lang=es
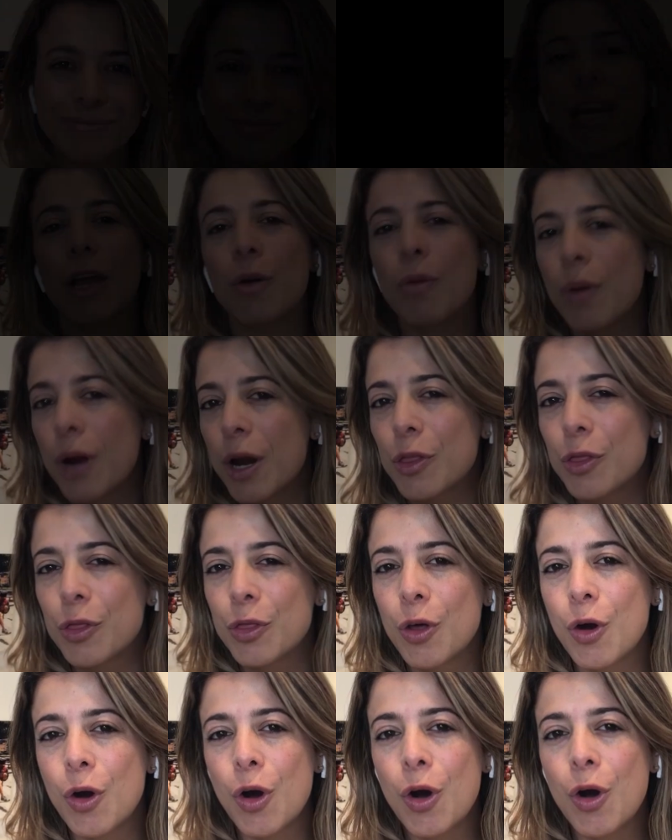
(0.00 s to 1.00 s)

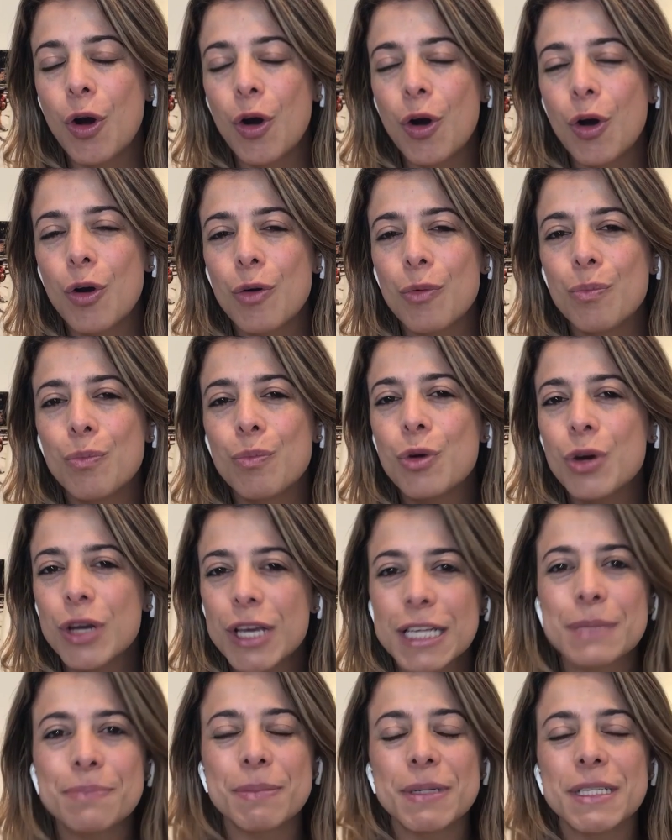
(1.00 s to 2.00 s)
Recuerdo
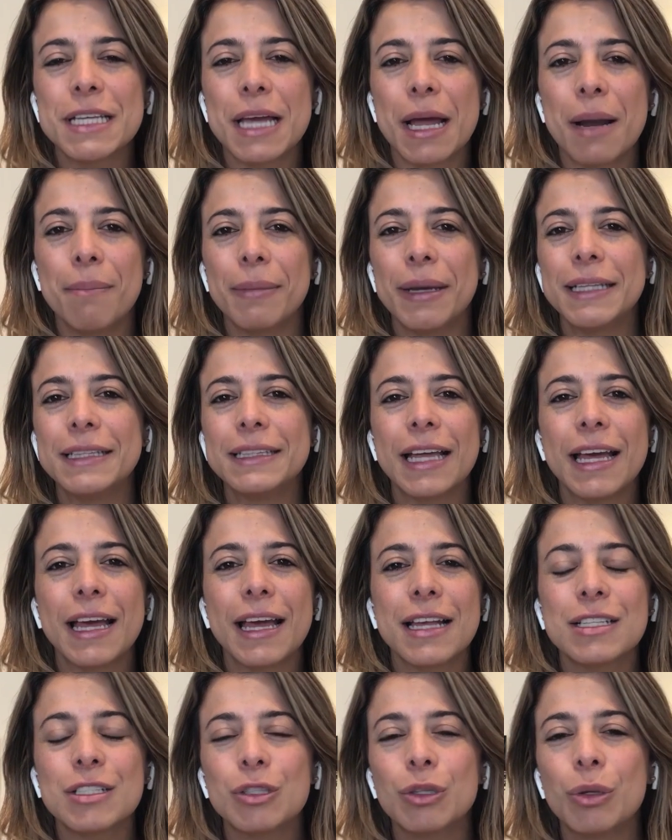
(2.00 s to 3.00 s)
muy
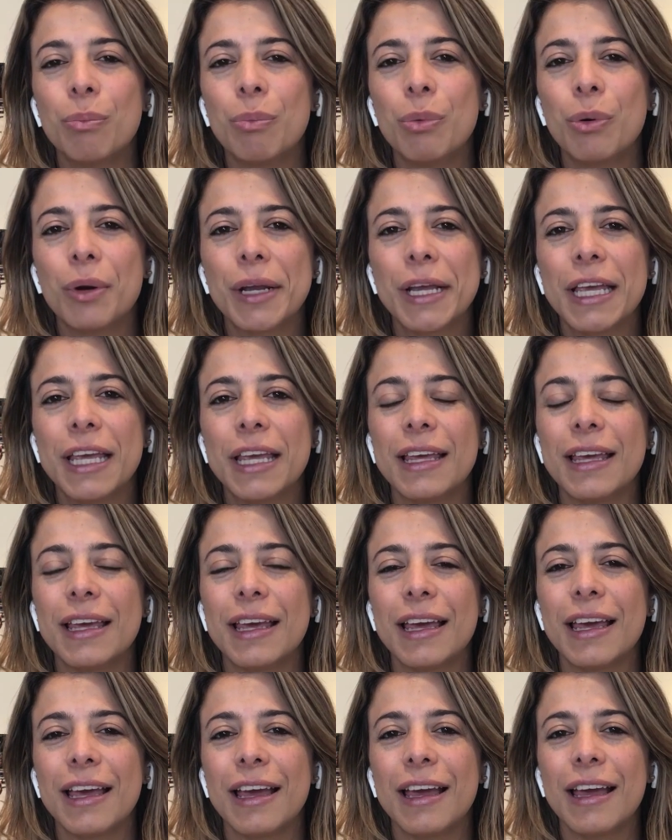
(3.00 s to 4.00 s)
especialmente esto
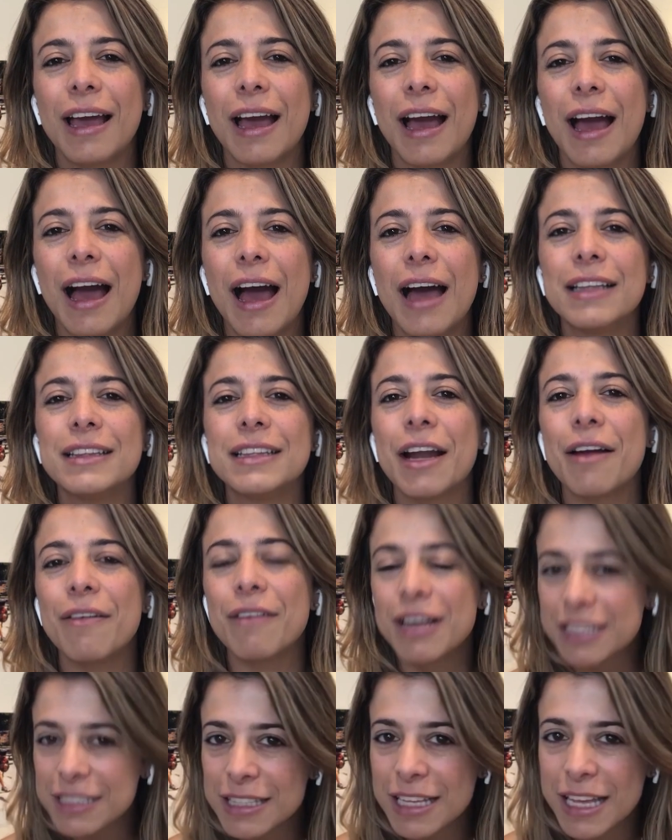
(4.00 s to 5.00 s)
porque a
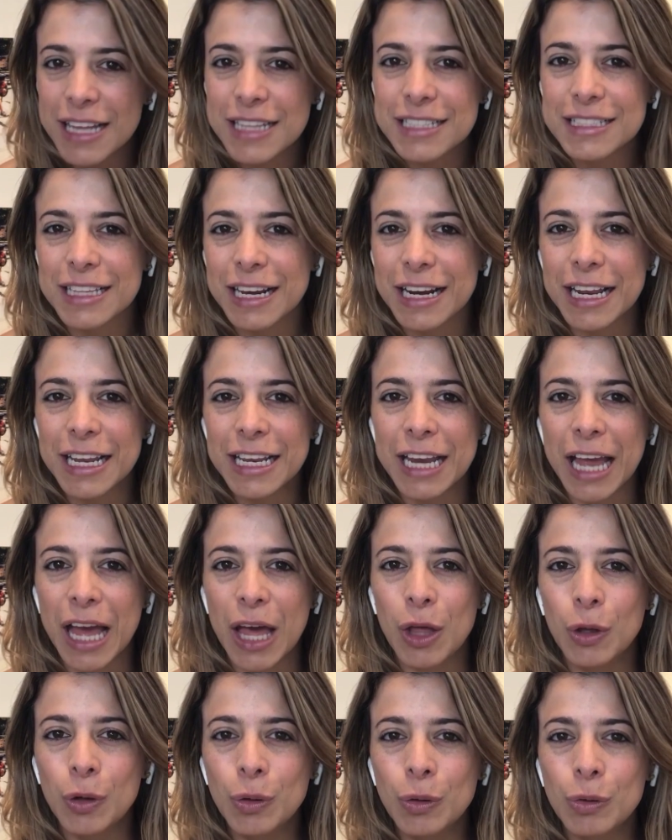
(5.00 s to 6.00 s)
través de este
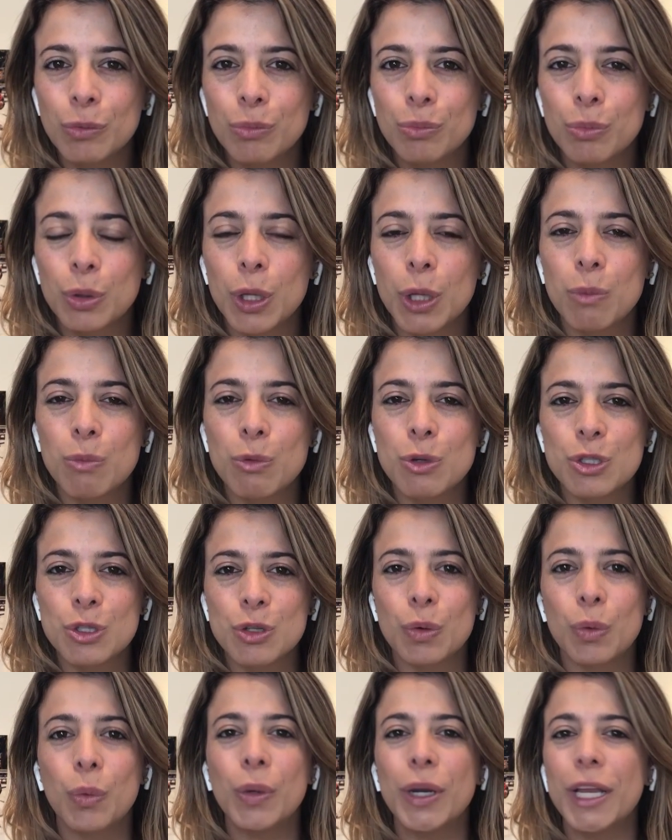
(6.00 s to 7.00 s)
reinado
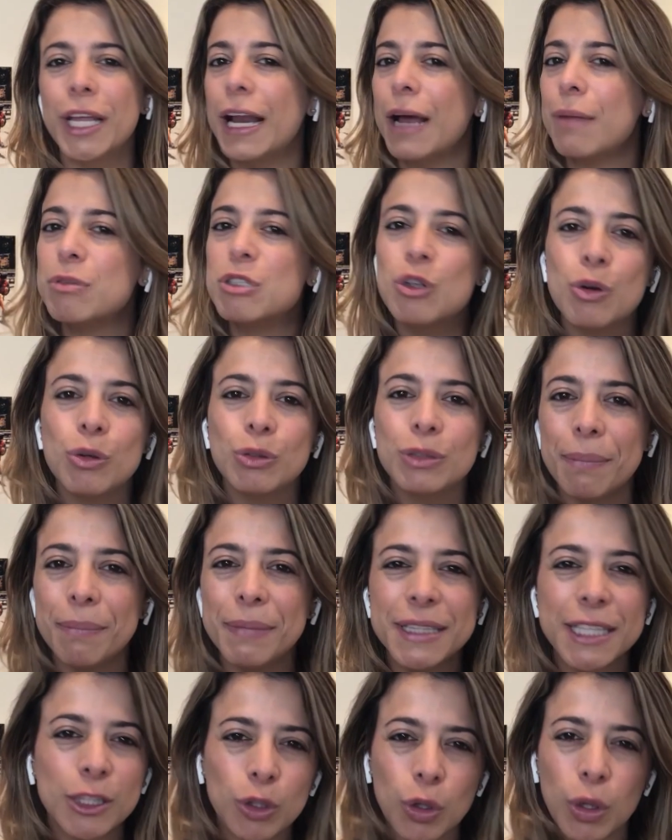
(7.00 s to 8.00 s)
pudimos unir
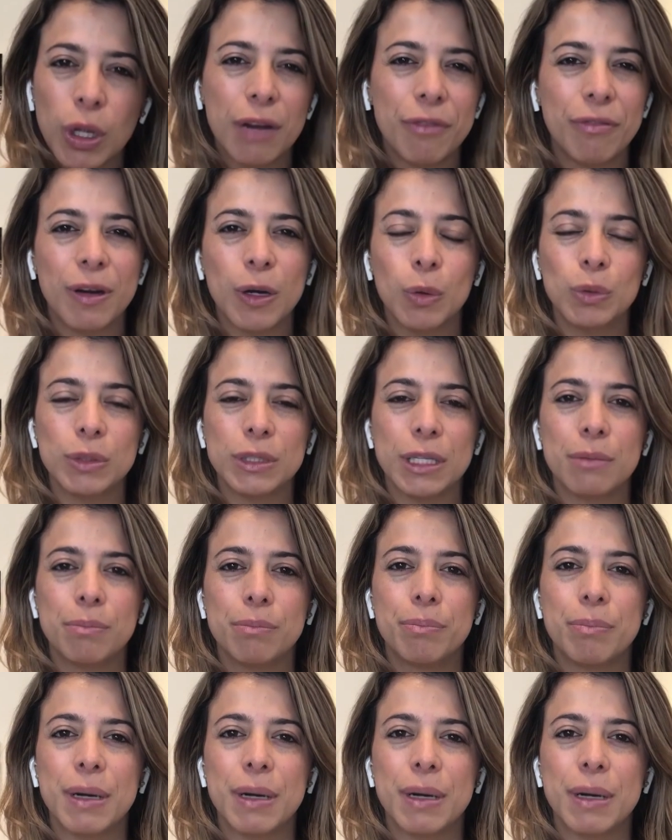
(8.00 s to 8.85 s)
absolutamente toda la facultad.